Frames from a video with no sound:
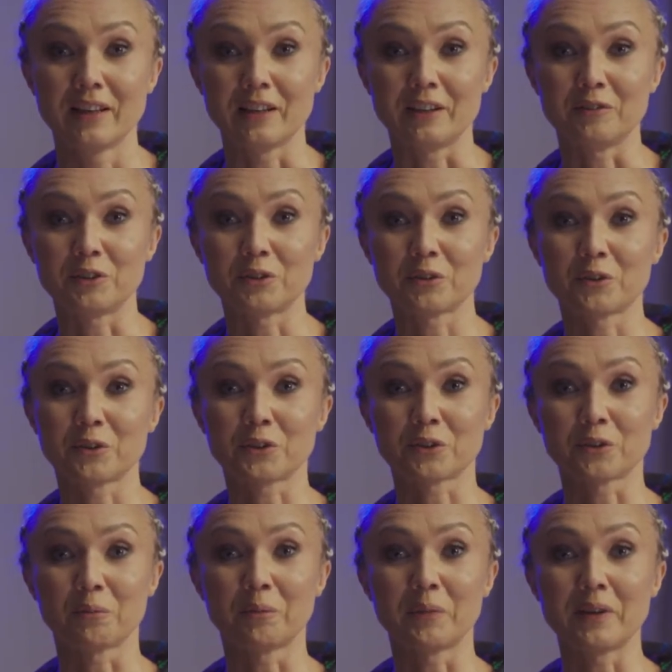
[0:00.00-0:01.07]
И все то,
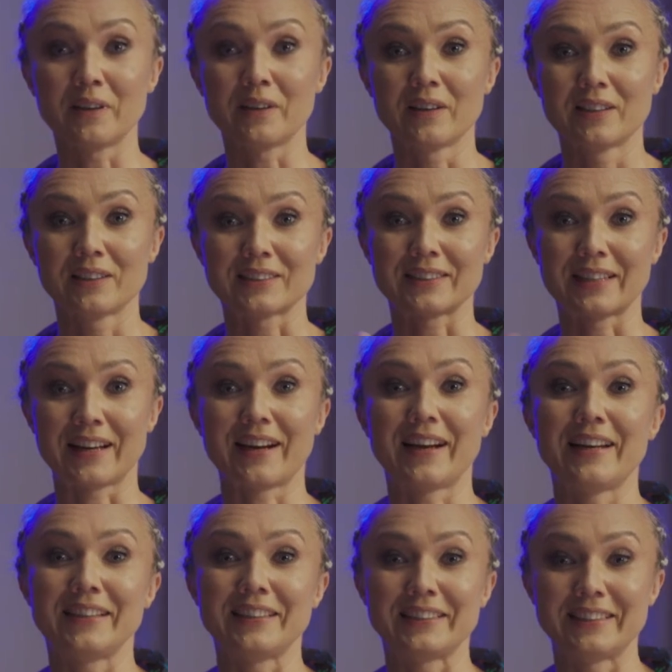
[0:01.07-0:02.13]
что мы
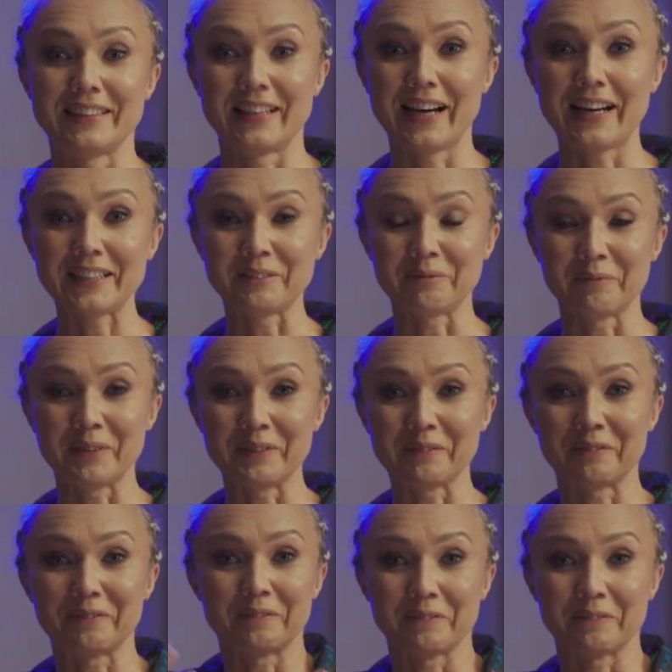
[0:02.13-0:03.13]
старались дать, мы